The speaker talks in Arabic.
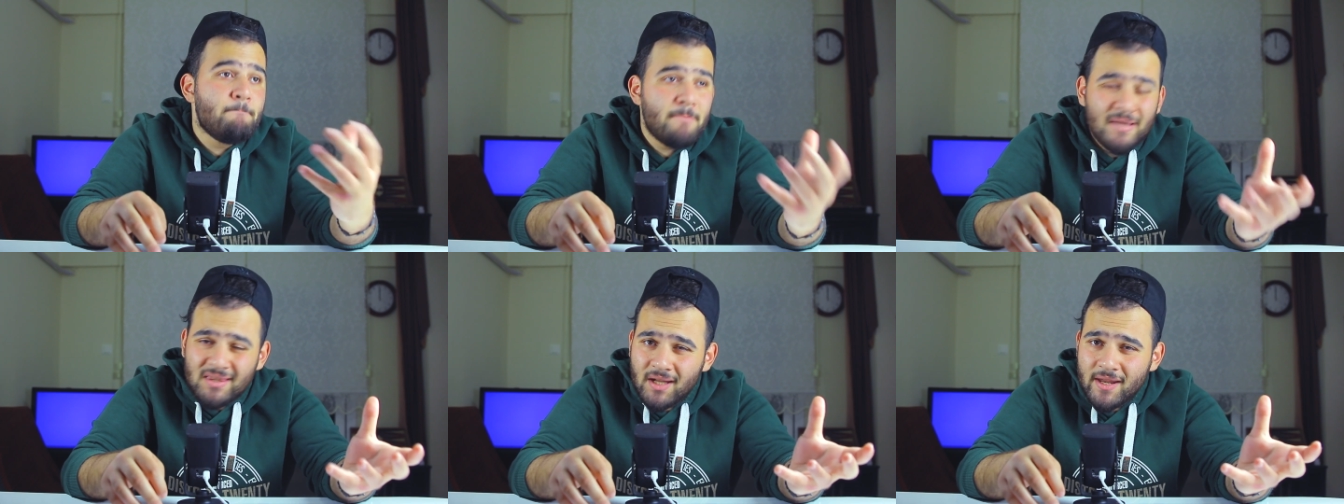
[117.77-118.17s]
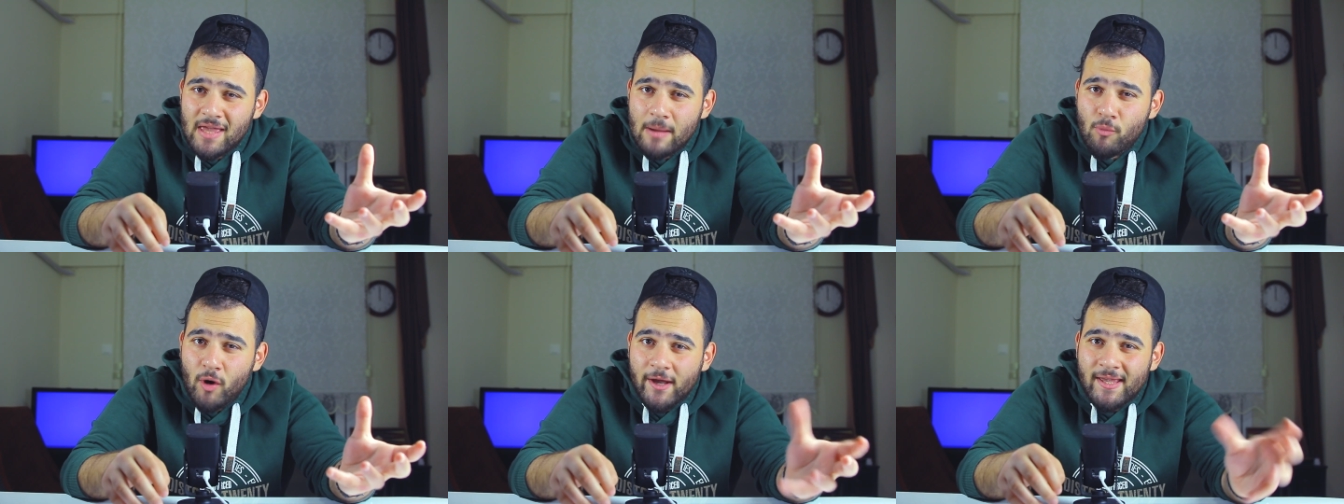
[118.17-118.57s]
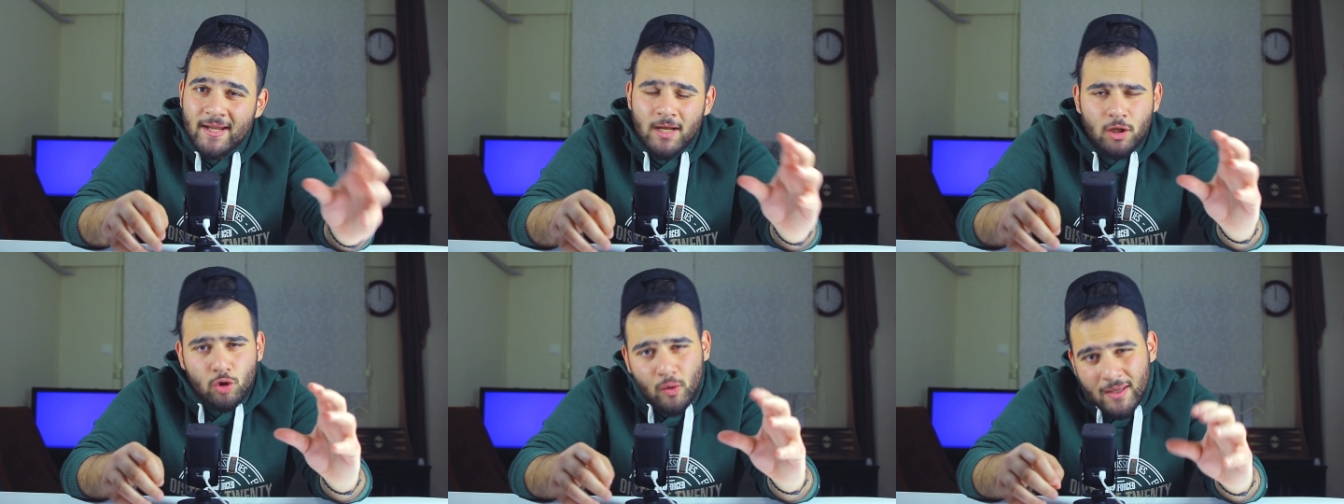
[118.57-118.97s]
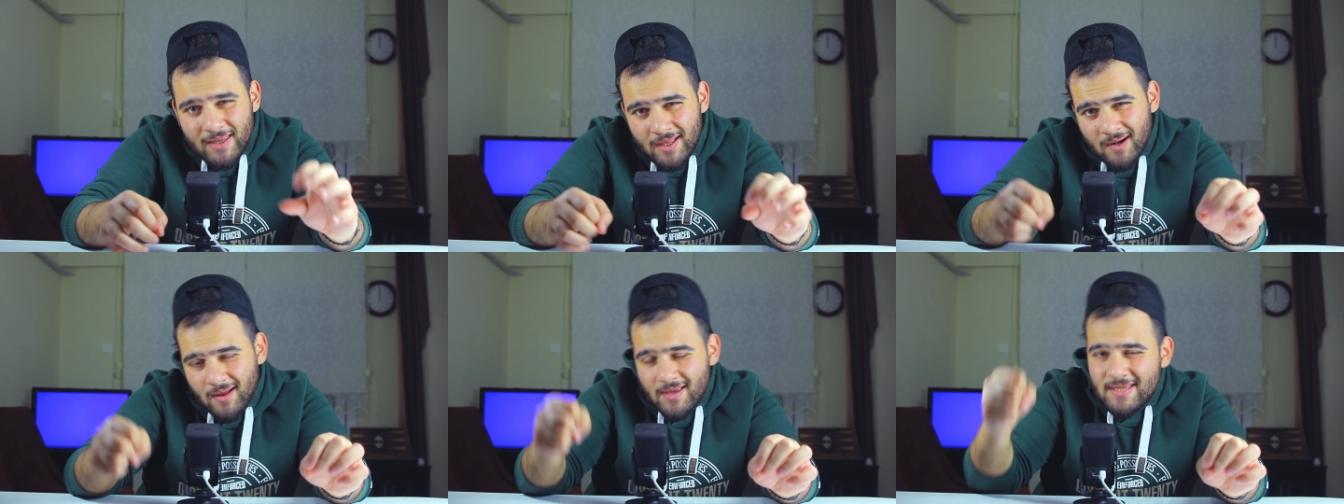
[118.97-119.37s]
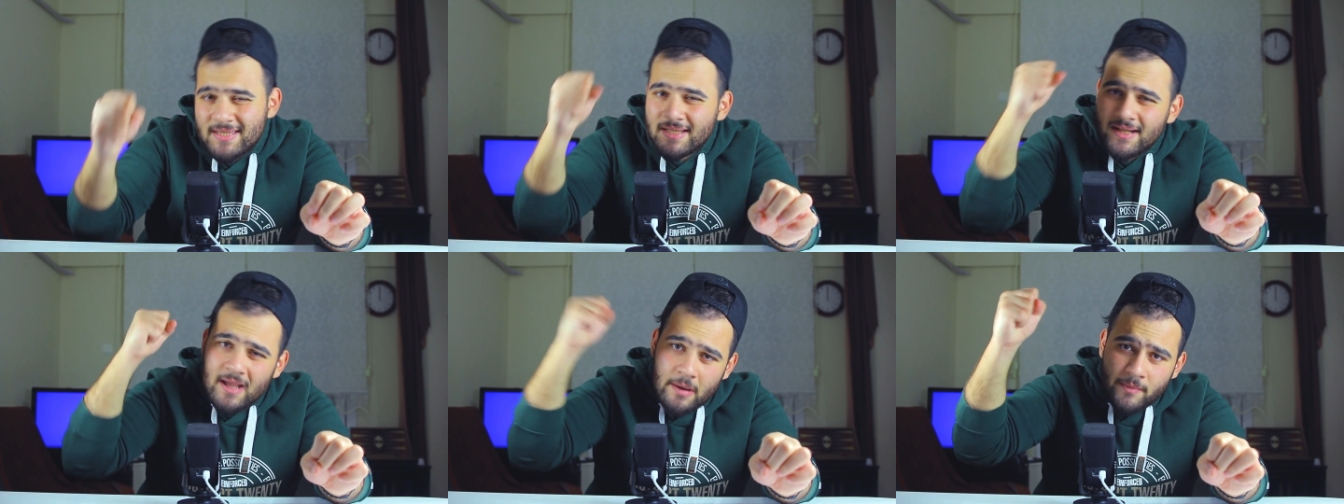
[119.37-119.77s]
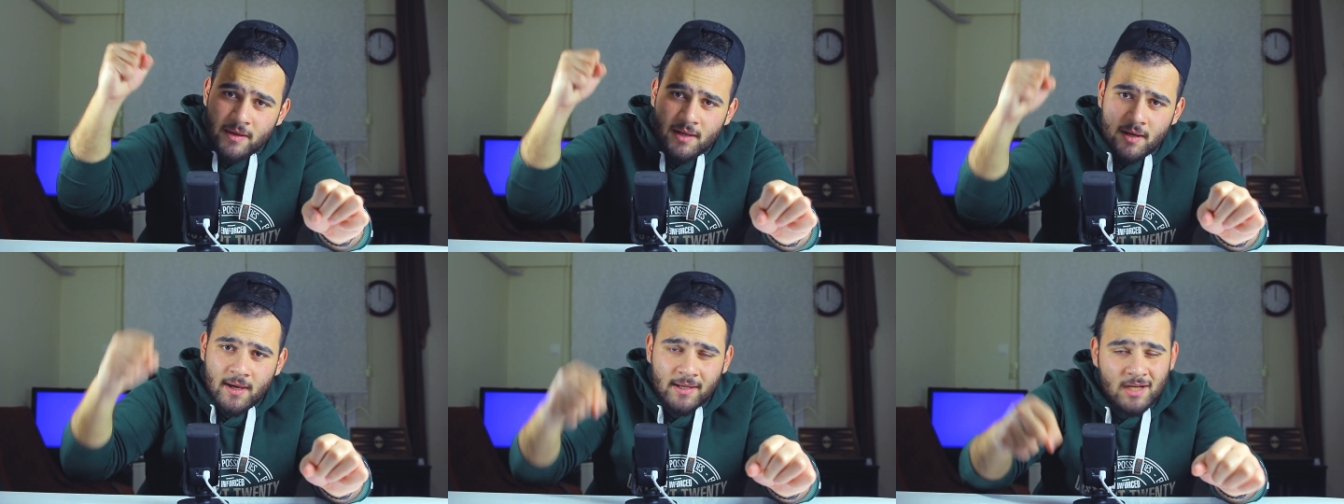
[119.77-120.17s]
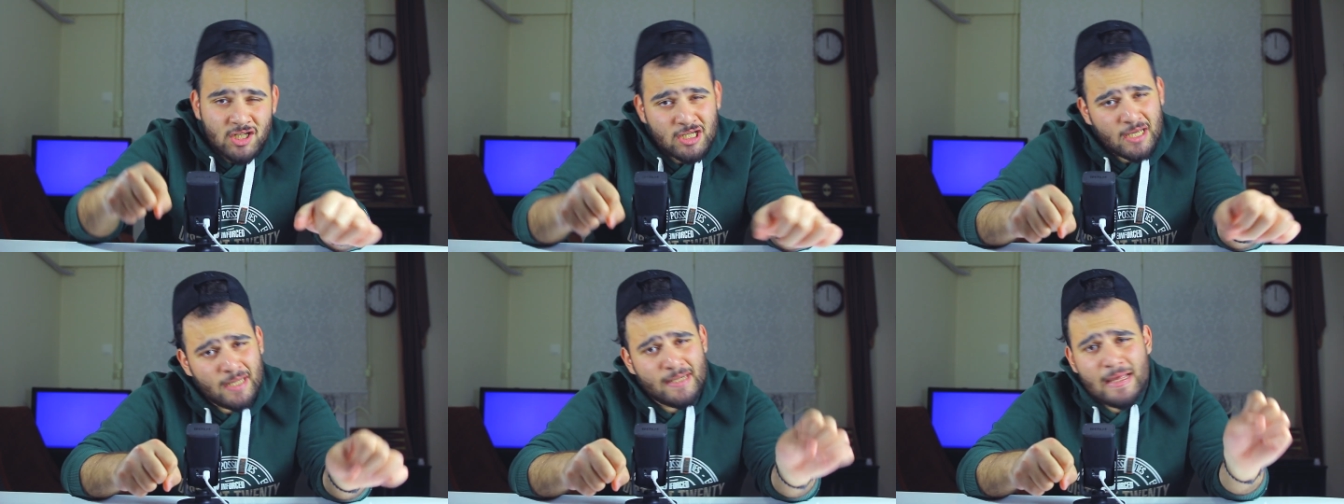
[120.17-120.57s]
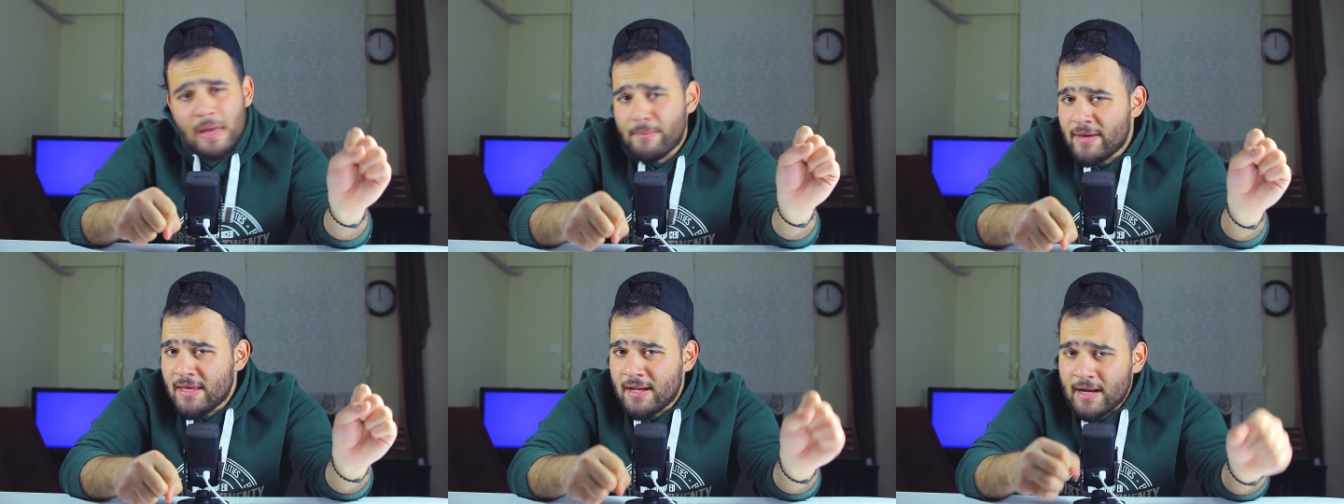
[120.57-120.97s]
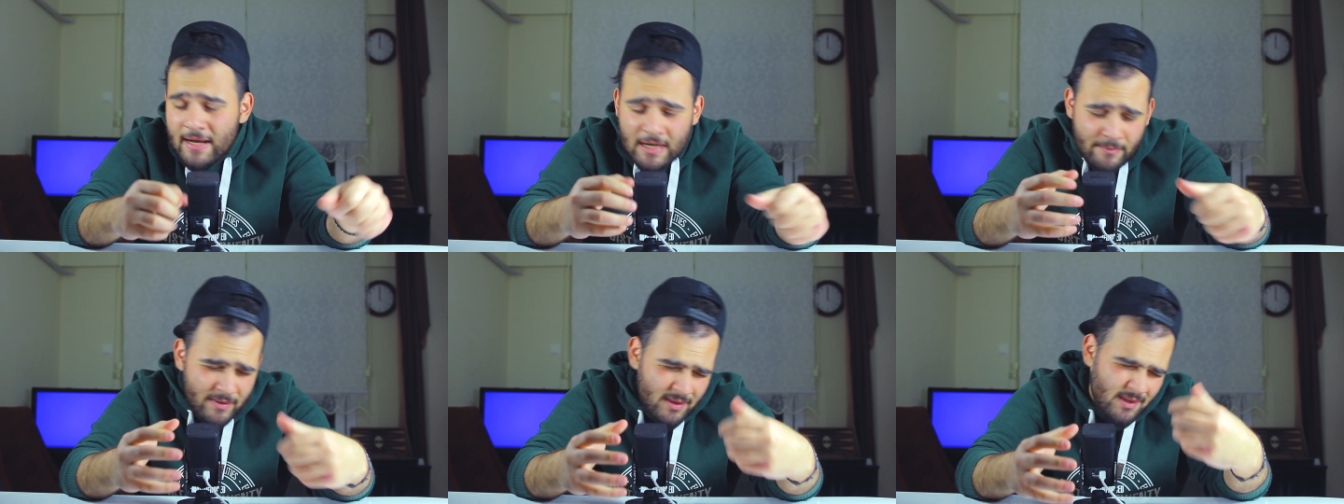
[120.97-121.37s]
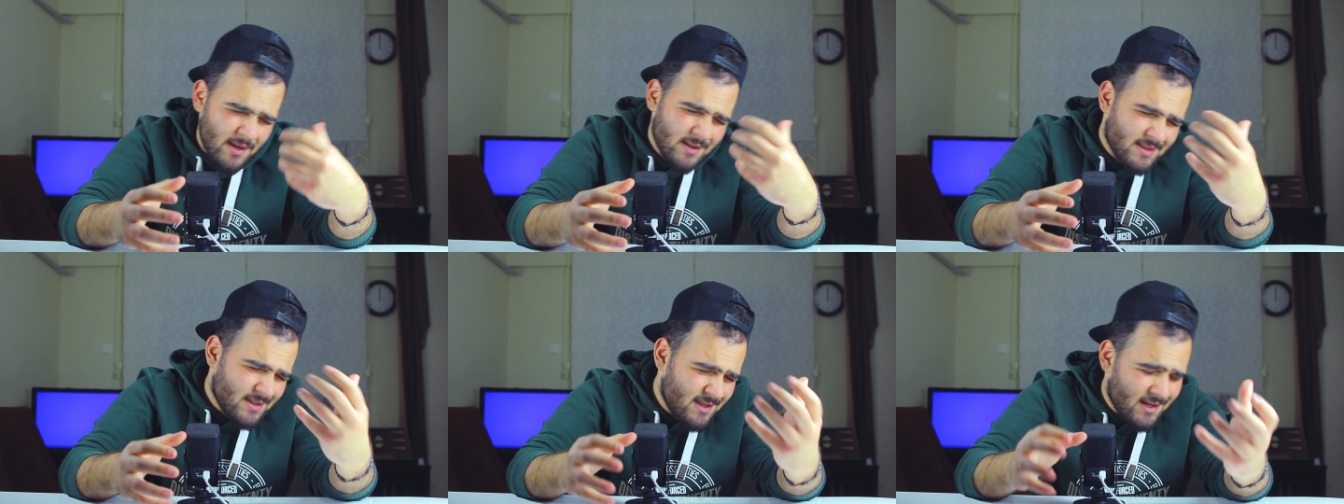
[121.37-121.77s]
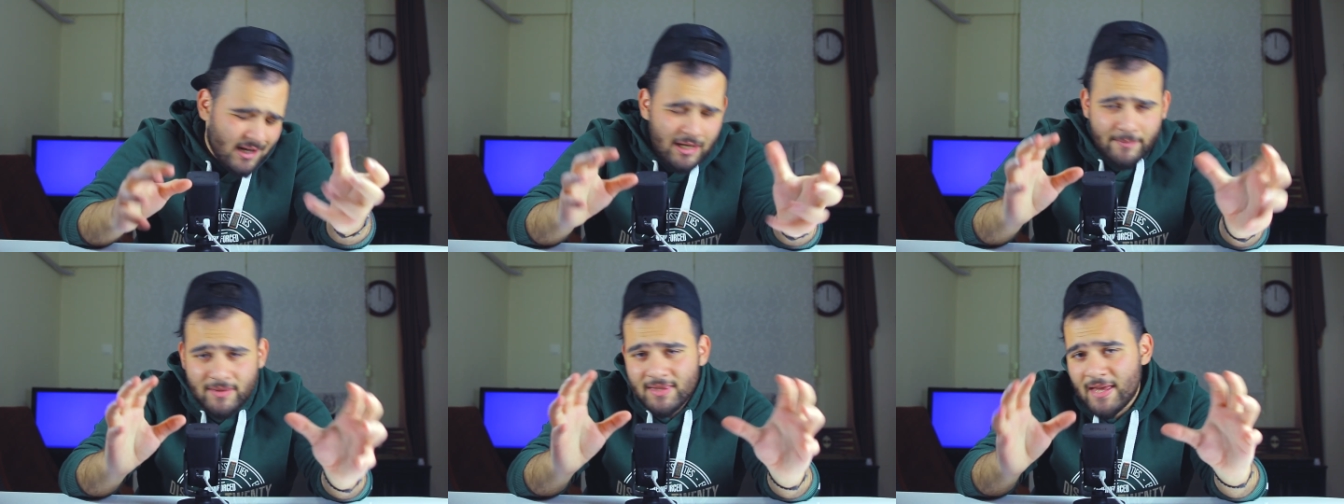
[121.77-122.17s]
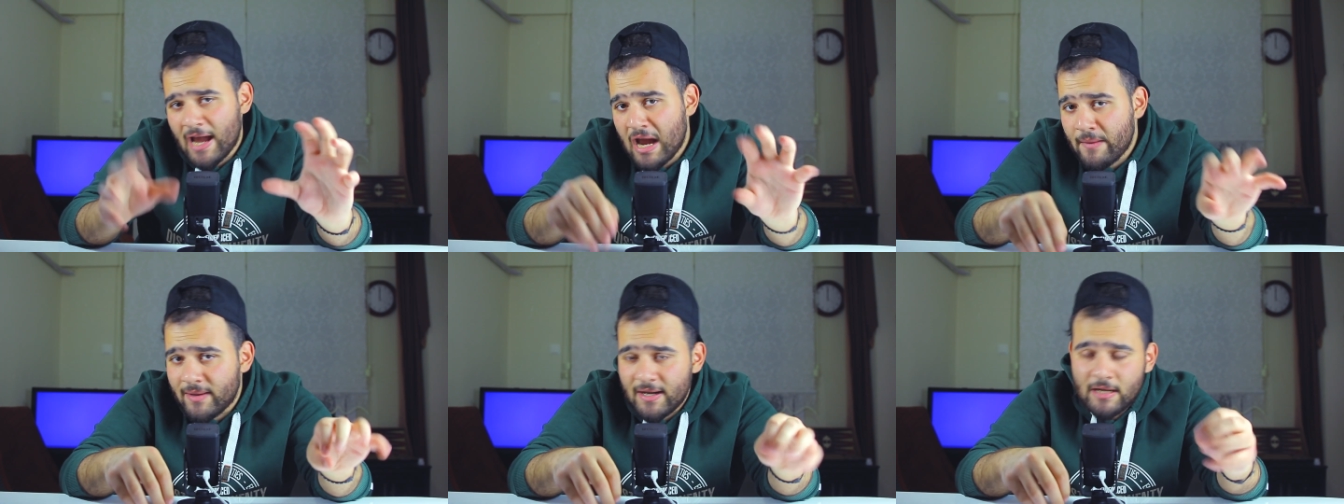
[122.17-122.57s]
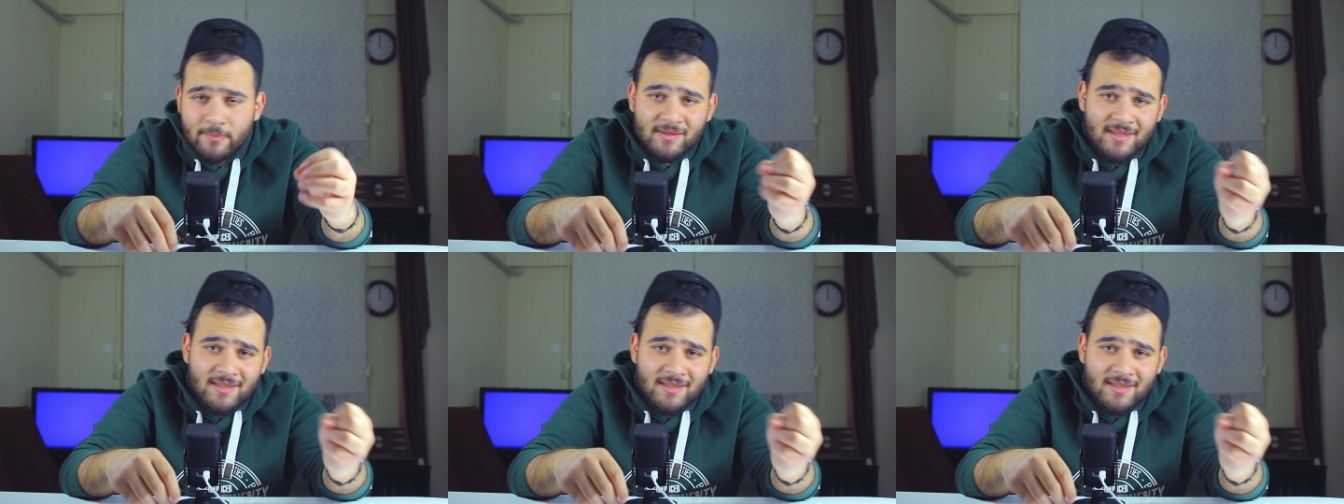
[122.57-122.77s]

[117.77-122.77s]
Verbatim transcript: بطريقه معينه انه انا رئيس القبيله انا شيخ القبيله انا بدي اصير انا بدي اعمل انا